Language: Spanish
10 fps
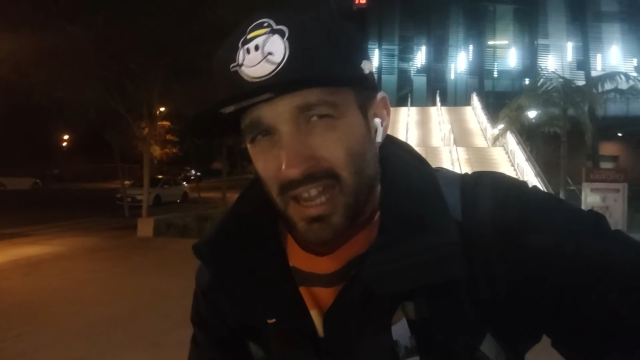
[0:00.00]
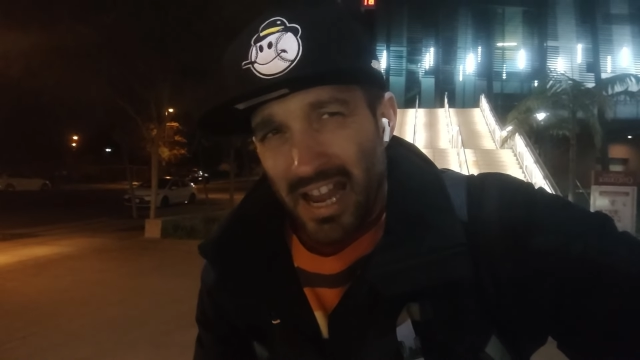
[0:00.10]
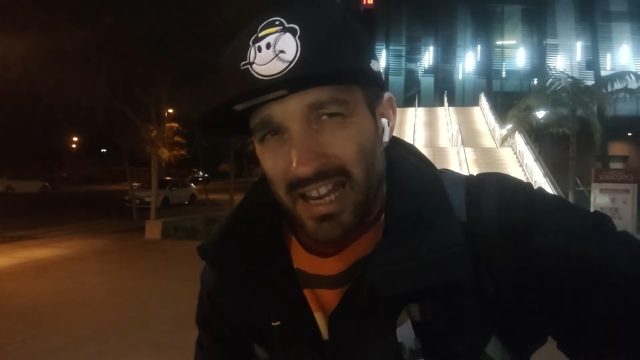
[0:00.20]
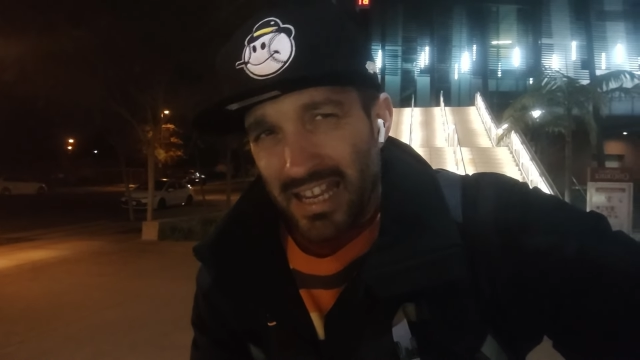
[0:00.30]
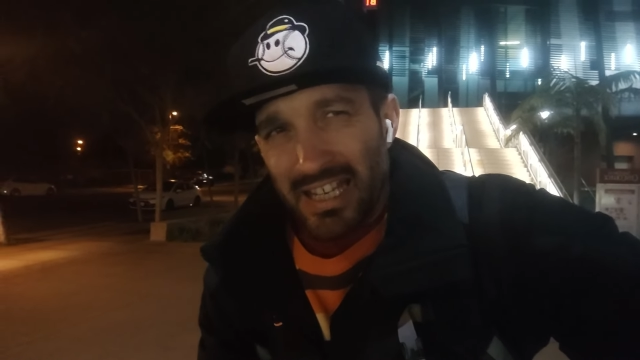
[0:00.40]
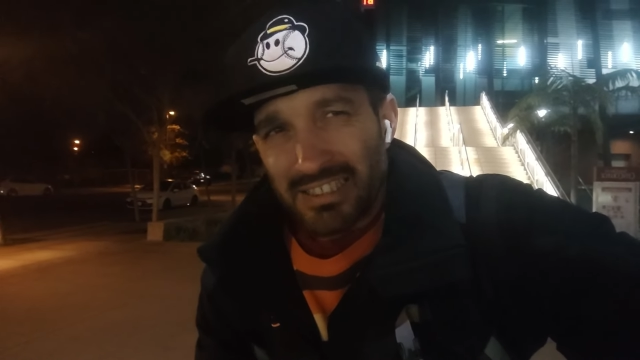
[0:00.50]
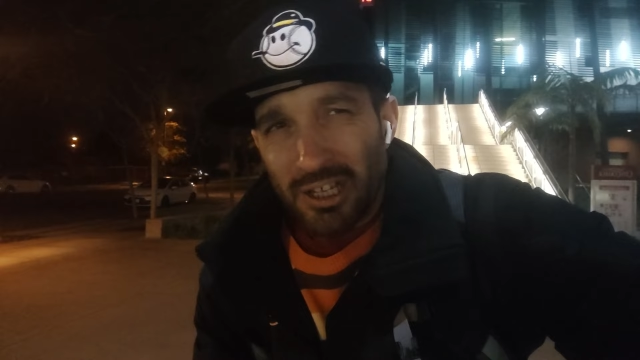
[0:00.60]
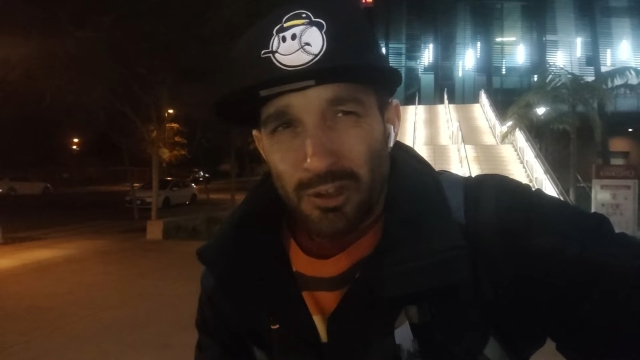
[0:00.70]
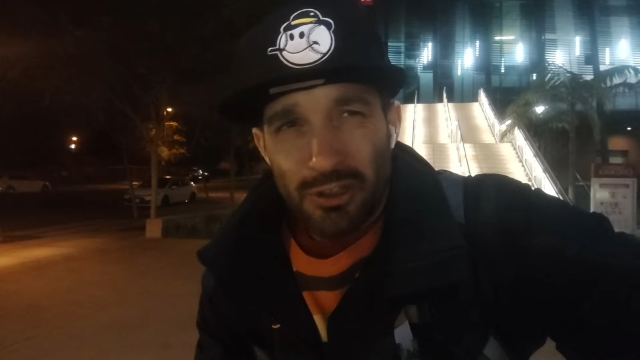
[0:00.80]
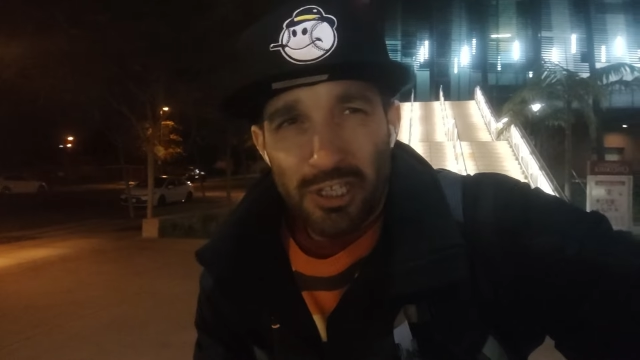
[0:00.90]
Ah, él ha
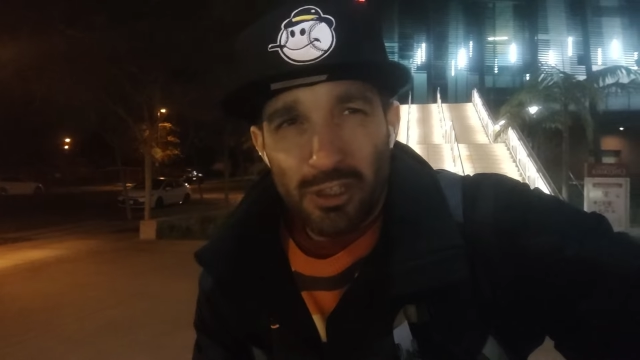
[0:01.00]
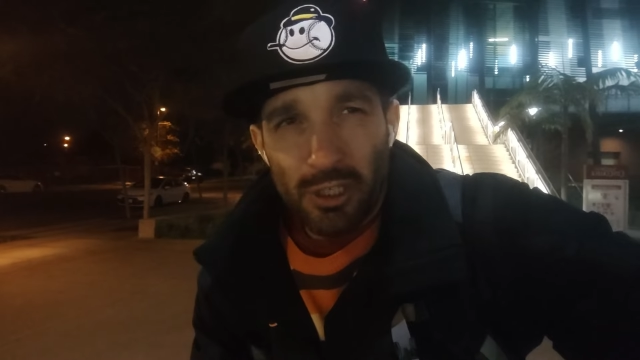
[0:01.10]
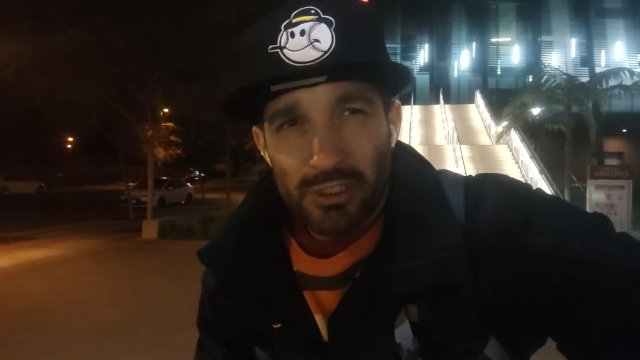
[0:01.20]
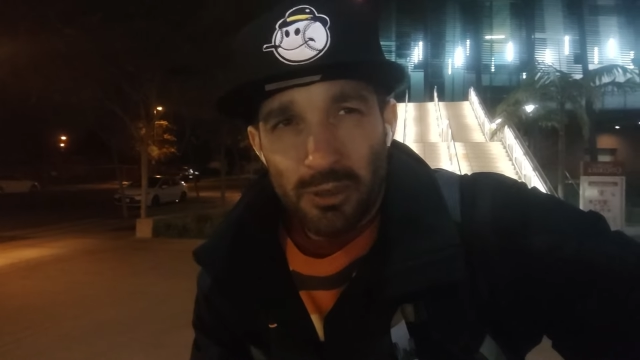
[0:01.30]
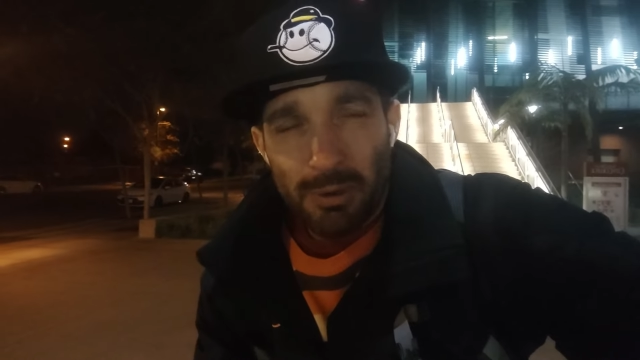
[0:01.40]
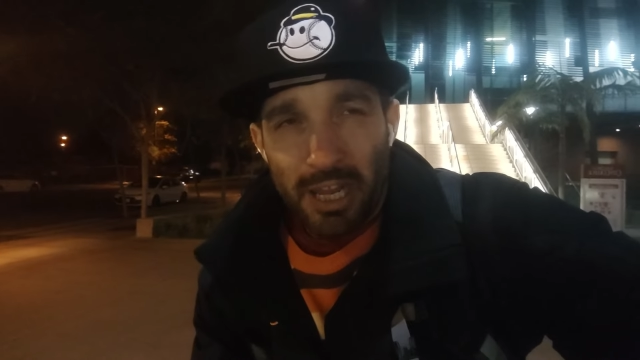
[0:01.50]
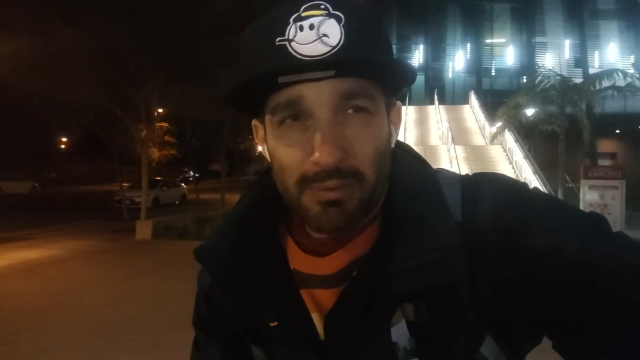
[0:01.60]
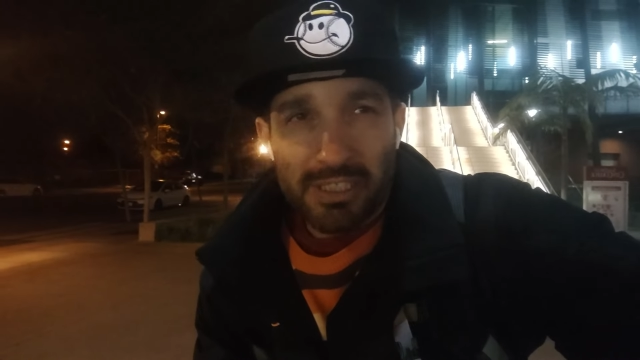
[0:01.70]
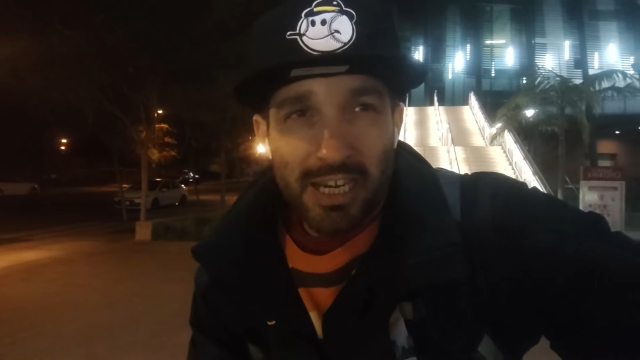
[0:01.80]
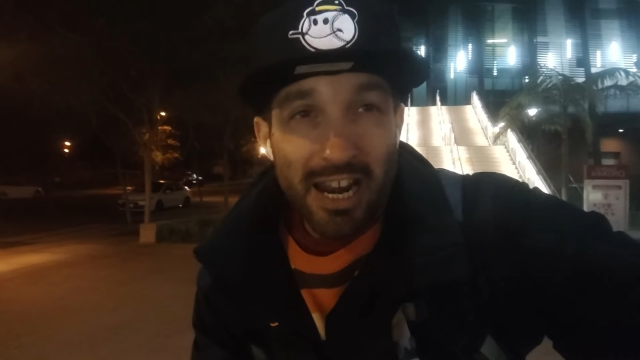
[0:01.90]
estado diciendo eso para
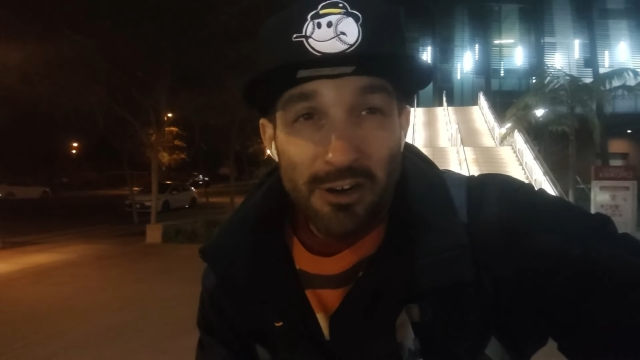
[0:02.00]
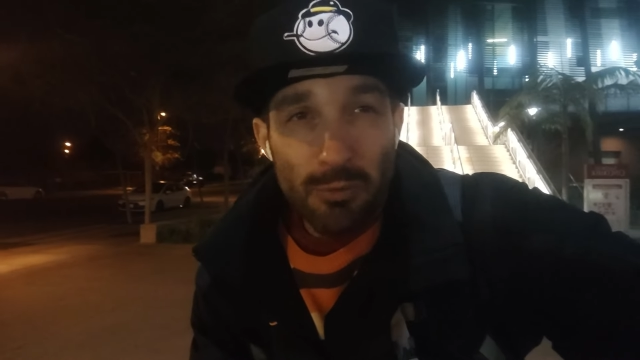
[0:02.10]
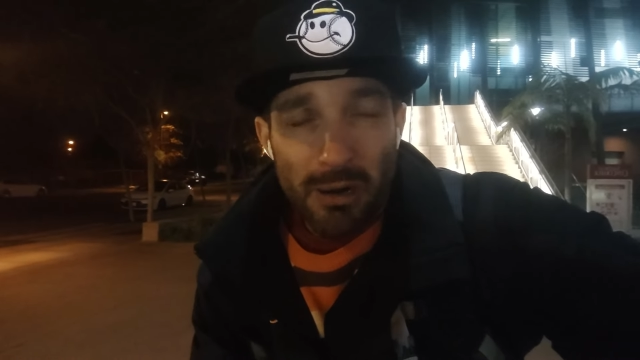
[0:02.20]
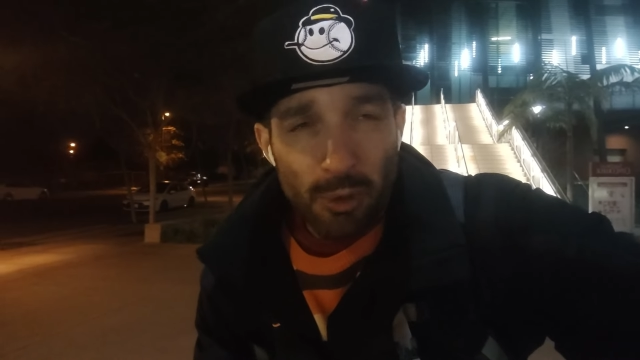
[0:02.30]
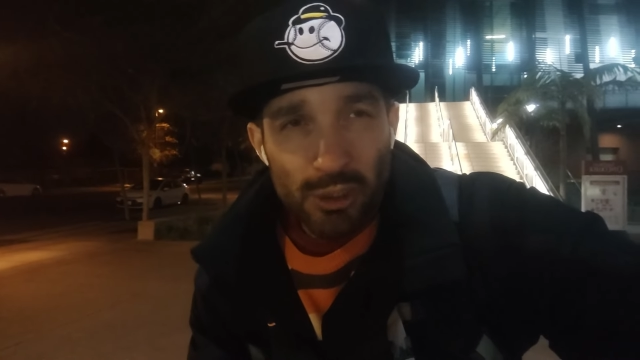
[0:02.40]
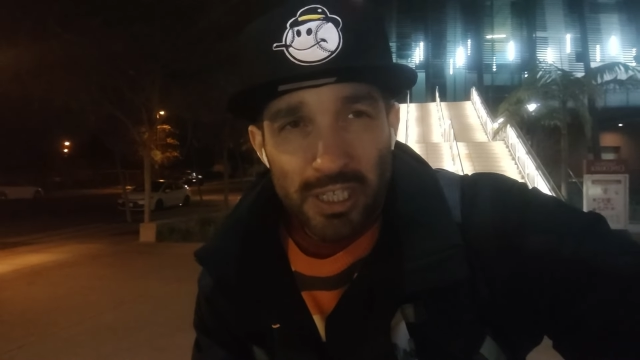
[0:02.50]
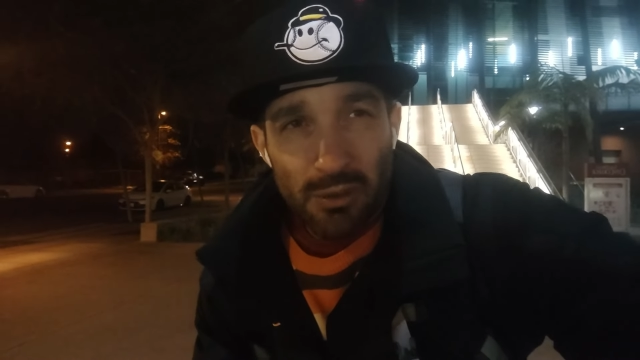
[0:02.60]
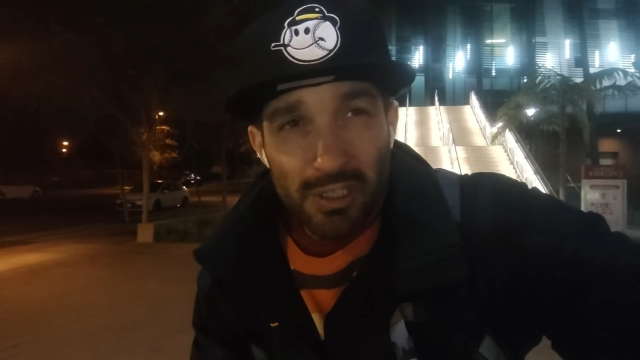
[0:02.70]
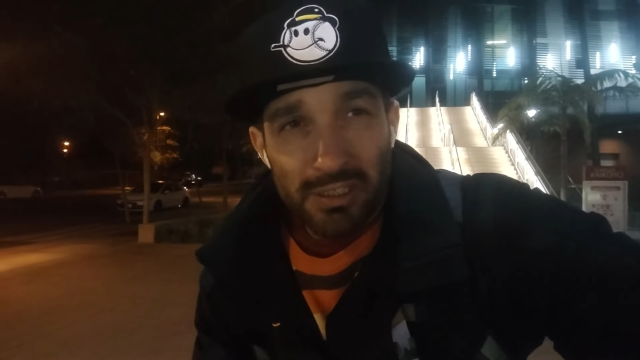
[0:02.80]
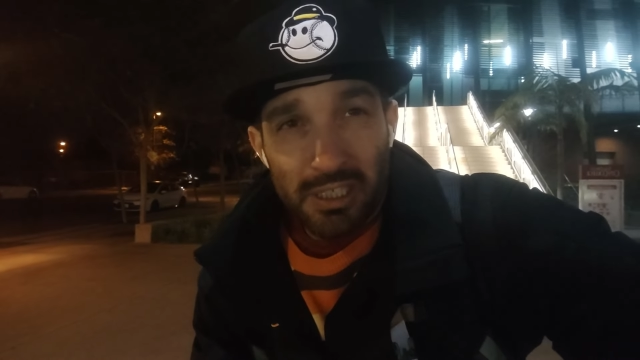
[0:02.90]
evitar a Arnold Barbosa
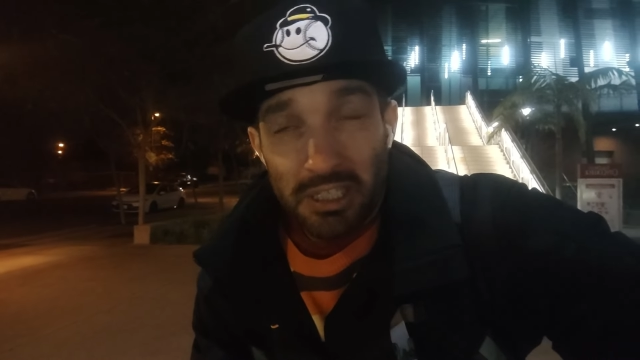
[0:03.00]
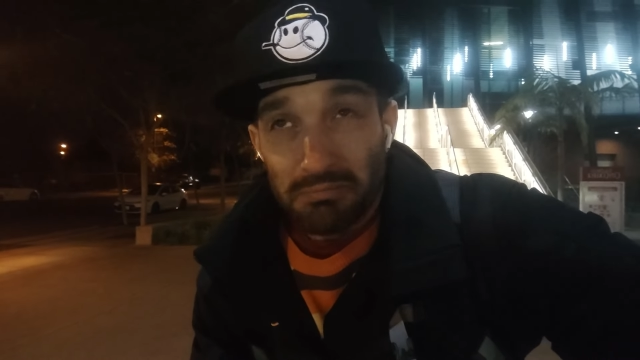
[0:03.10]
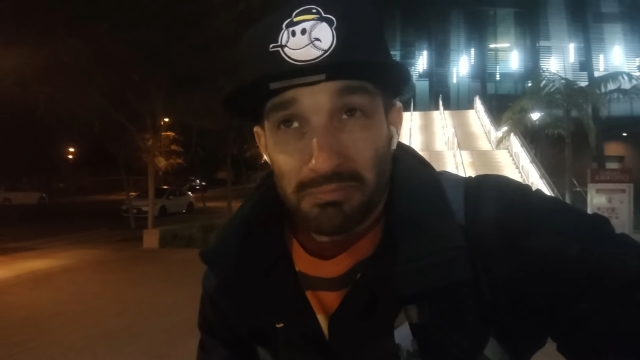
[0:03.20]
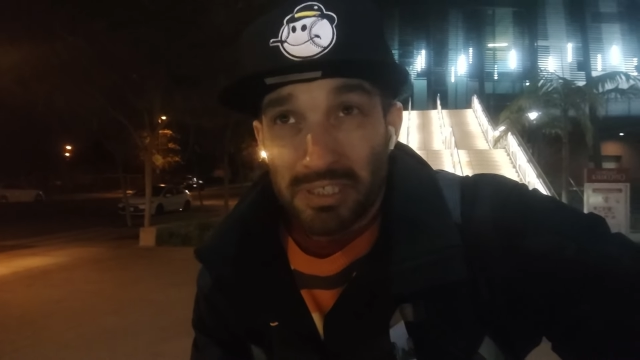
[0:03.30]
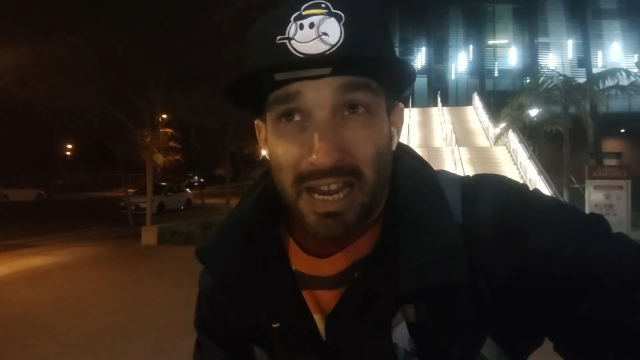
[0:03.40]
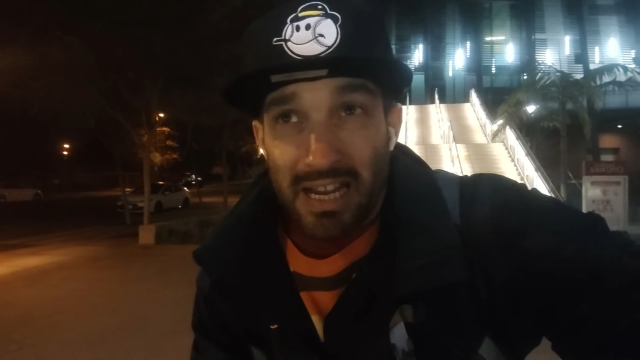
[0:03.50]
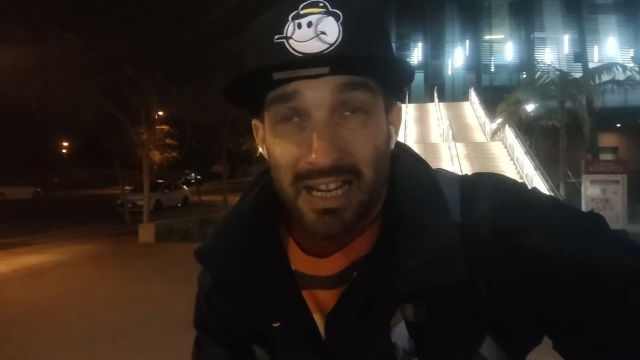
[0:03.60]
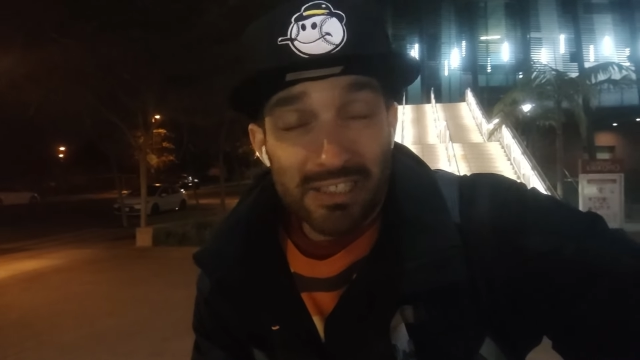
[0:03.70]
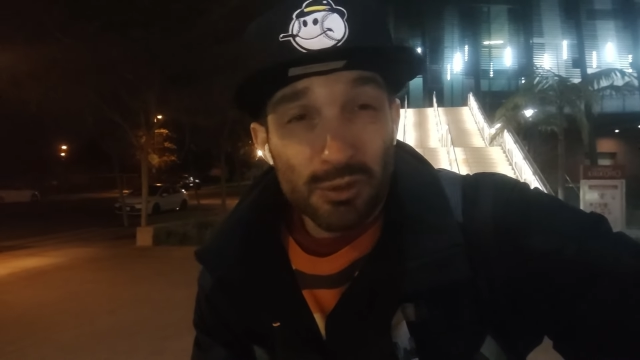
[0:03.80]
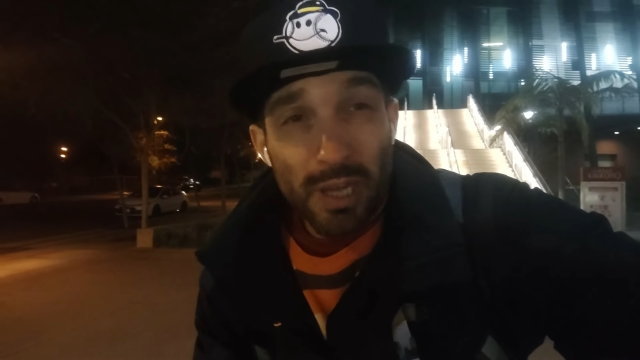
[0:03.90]
durante ya
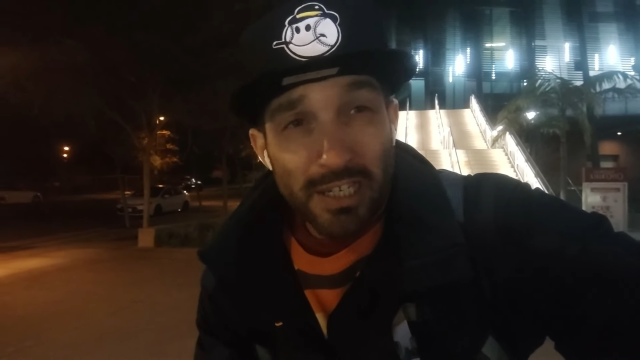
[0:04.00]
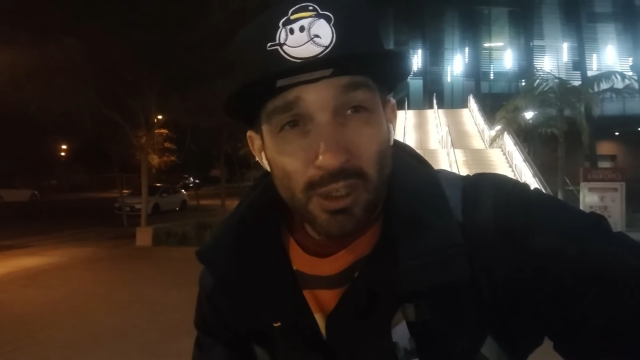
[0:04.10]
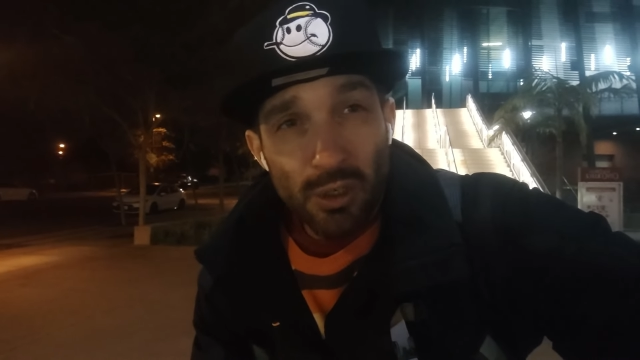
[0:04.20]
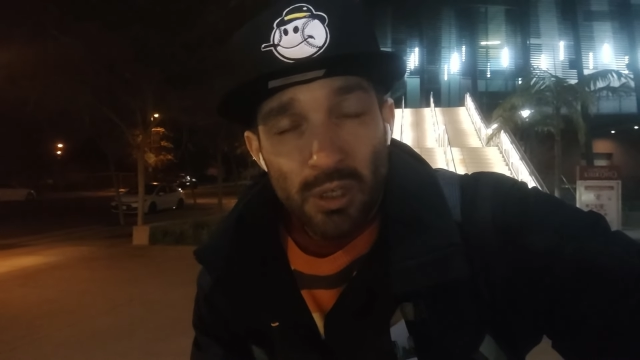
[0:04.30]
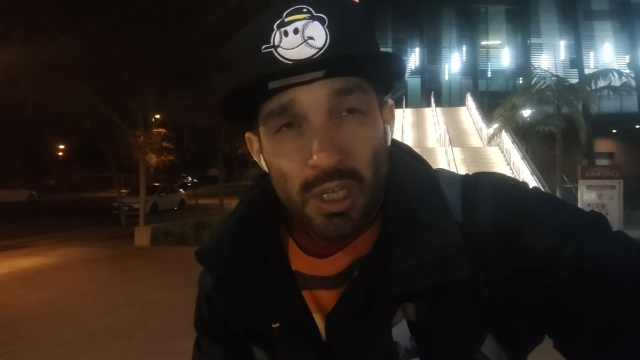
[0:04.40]
casi un año